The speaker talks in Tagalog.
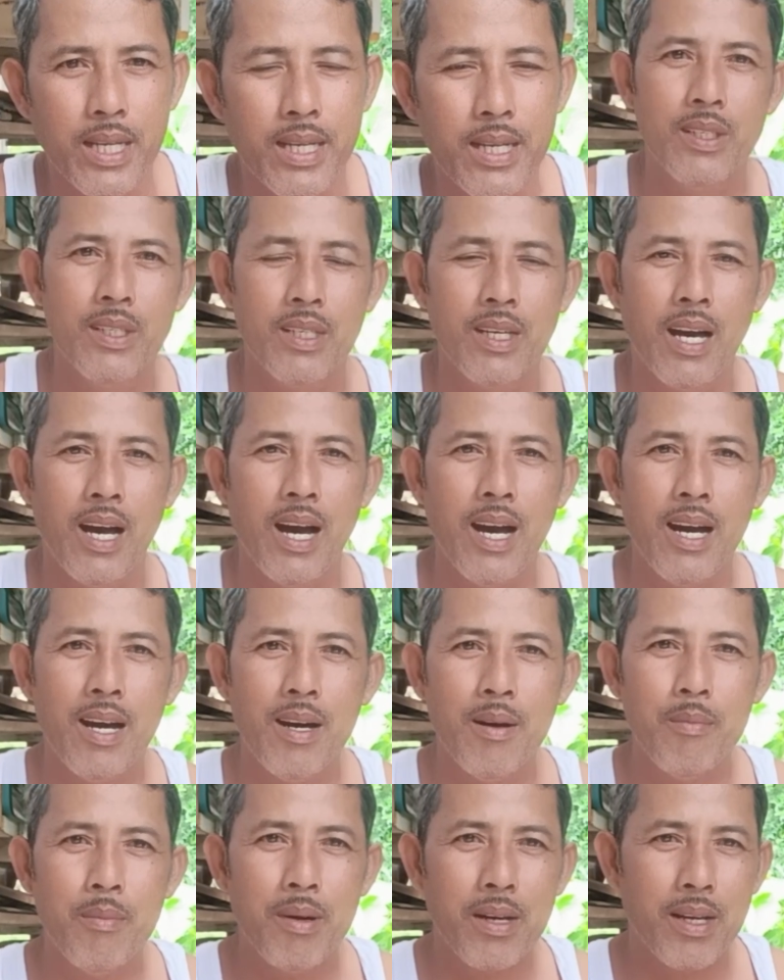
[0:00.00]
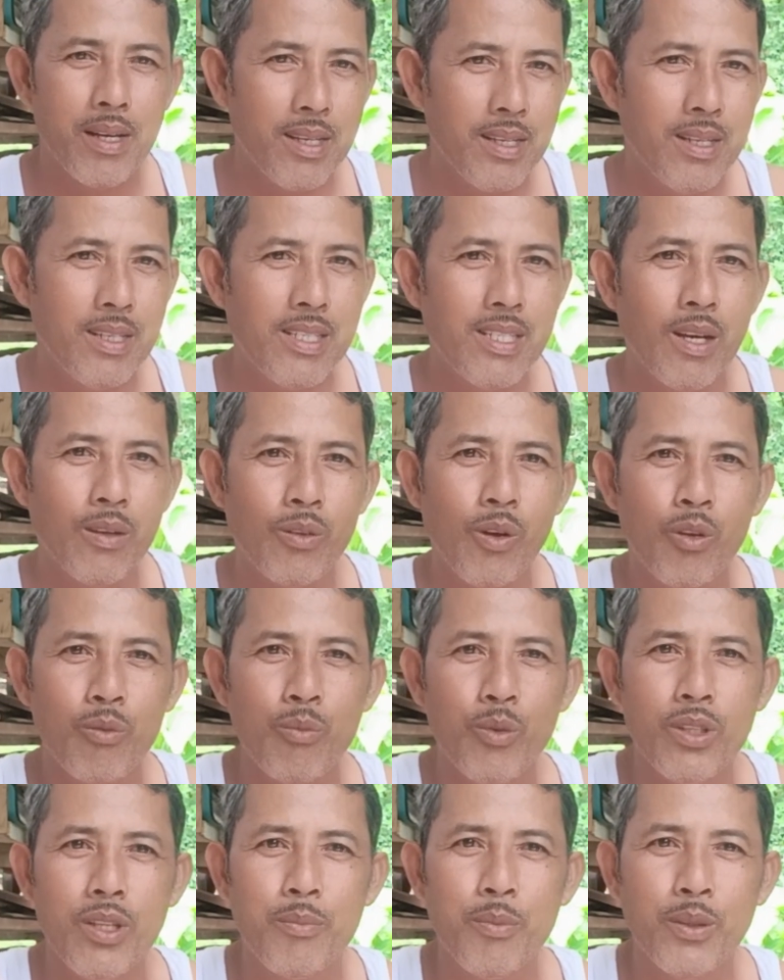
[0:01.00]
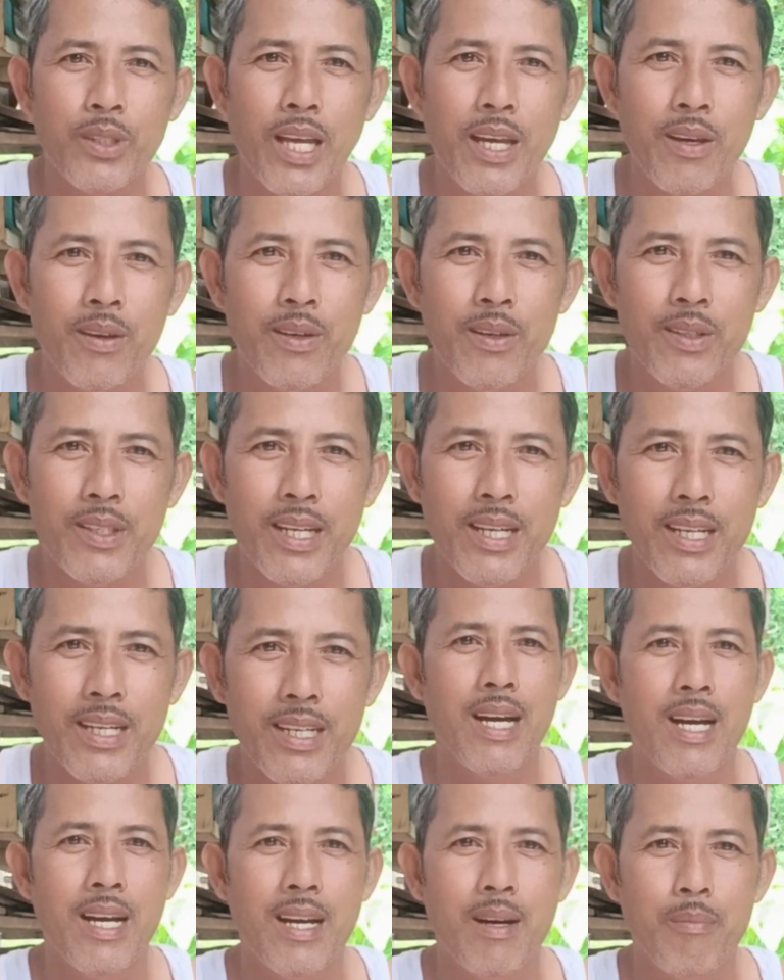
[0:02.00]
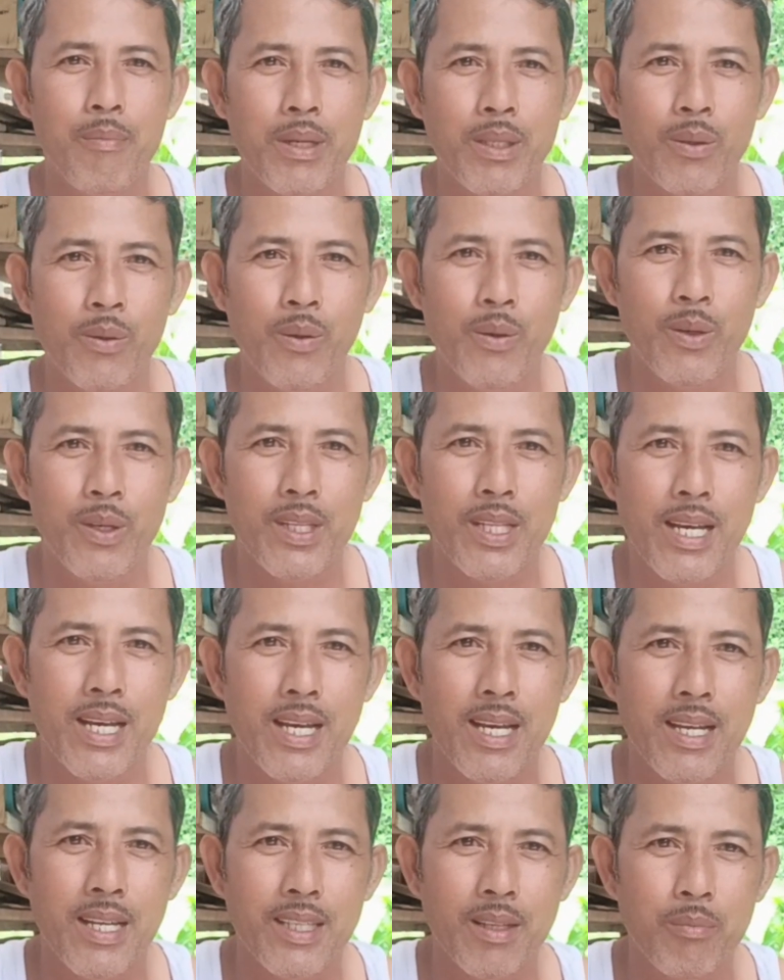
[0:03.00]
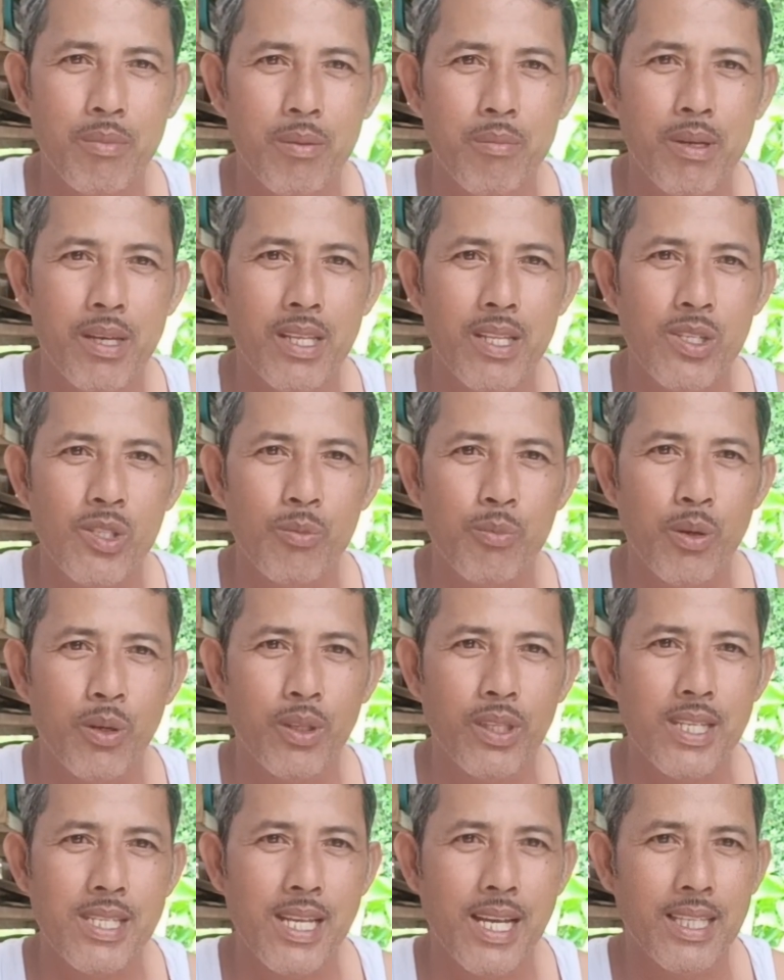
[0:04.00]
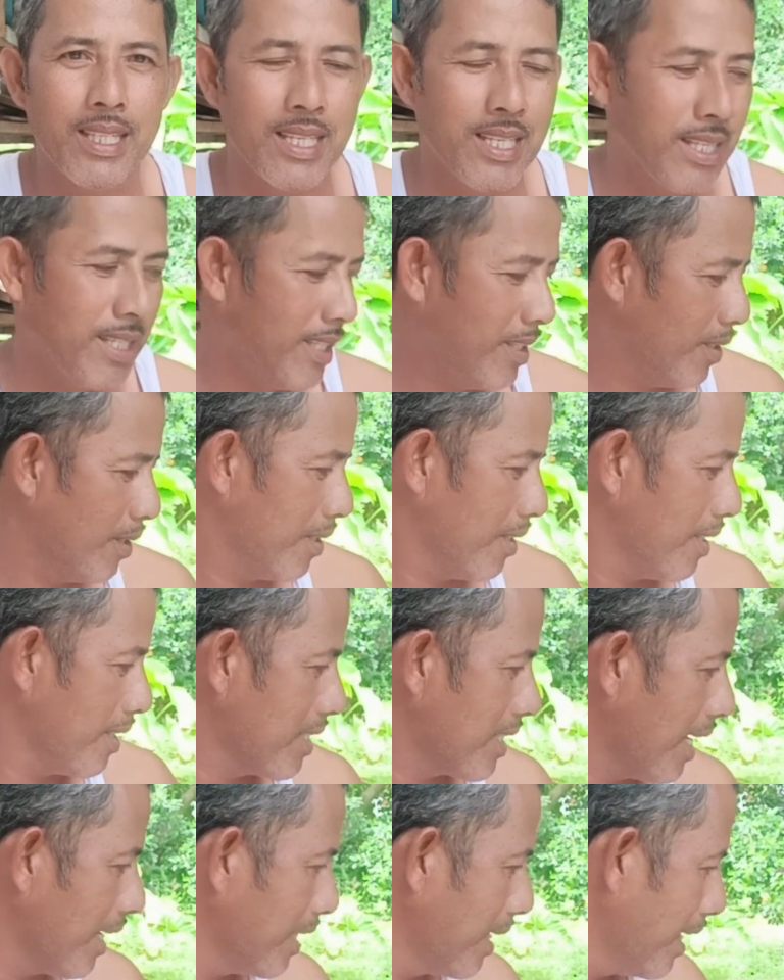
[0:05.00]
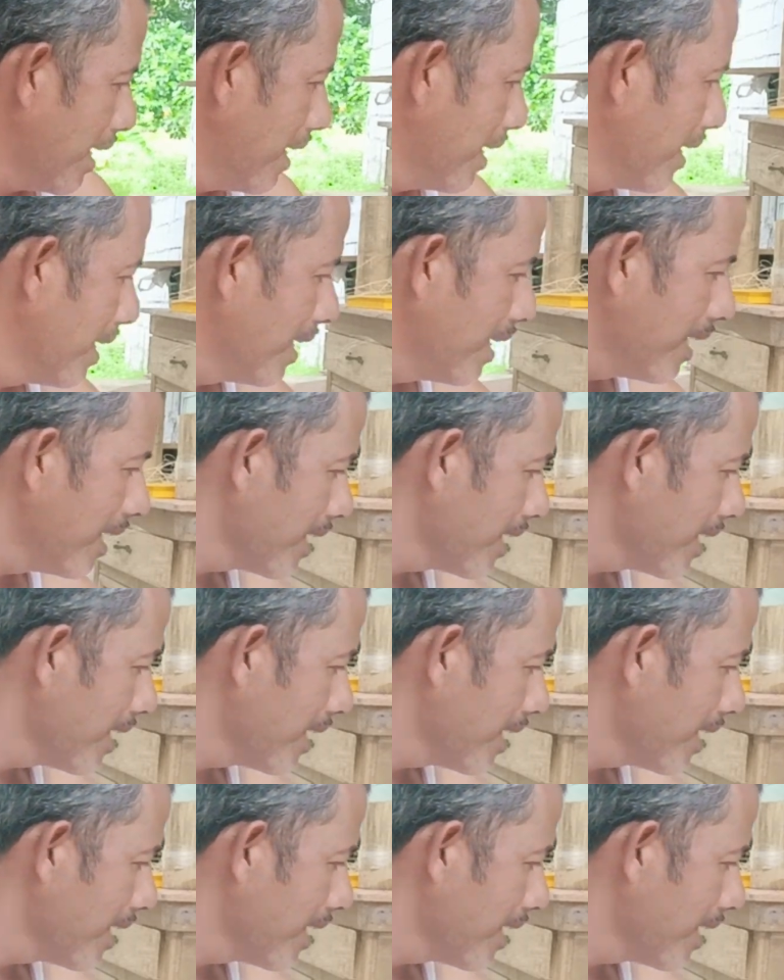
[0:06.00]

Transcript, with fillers: Uh, Mag-shoutout muna po tayo ng patuloy na nagbibigay ng suporta sa ating channel. Yan